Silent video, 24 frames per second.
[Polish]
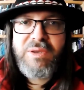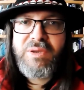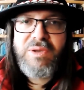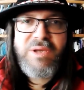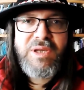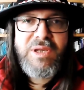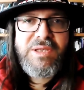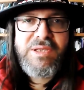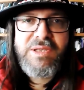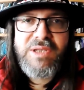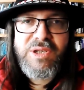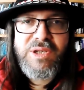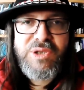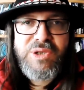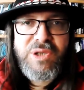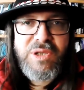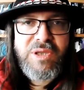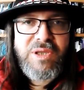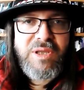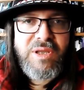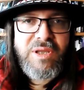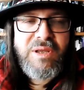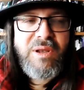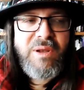To nie jest
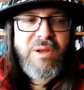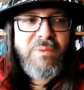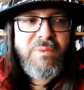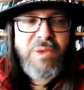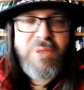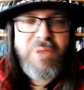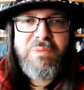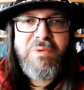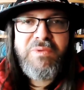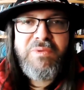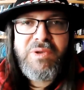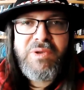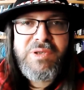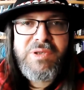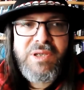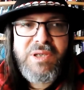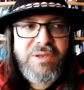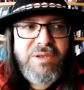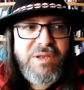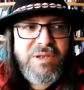zaszczytny obowiązek,